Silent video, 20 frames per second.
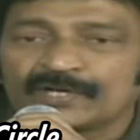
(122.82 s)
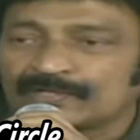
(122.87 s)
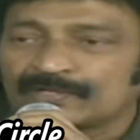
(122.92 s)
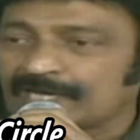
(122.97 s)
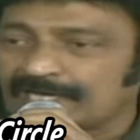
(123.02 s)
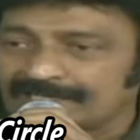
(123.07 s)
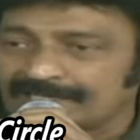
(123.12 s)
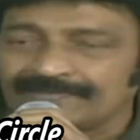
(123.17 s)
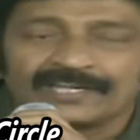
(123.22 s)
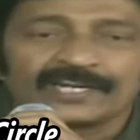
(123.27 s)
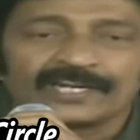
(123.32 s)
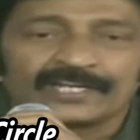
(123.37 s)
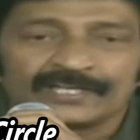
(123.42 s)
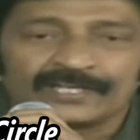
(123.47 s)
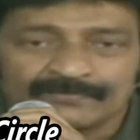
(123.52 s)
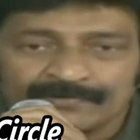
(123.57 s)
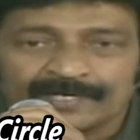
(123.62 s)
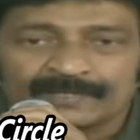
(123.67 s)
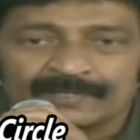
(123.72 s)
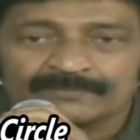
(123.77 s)
నాలుగు వేలు
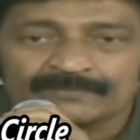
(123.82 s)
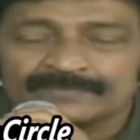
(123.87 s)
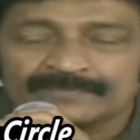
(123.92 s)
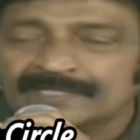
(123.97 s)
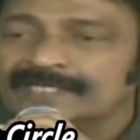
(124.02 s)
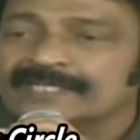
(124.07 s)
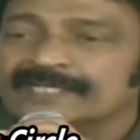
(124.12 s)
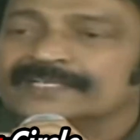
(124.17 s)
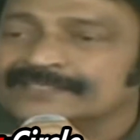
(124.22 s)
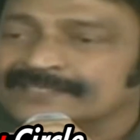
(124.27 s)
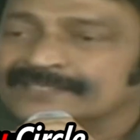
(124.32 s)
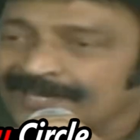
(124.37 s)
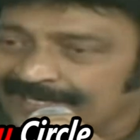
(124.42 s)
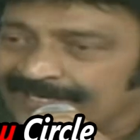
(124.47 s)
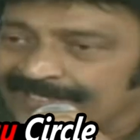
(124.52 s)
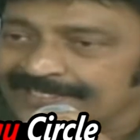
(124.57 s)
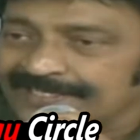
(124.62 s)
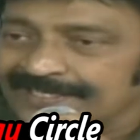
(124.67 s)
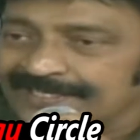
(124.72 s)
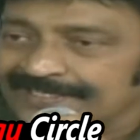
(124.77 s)
ఇవ్వడం
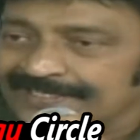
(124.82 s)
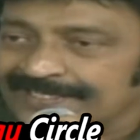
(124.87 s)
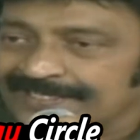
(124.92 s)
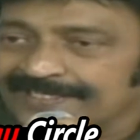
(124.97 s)
దానికంటే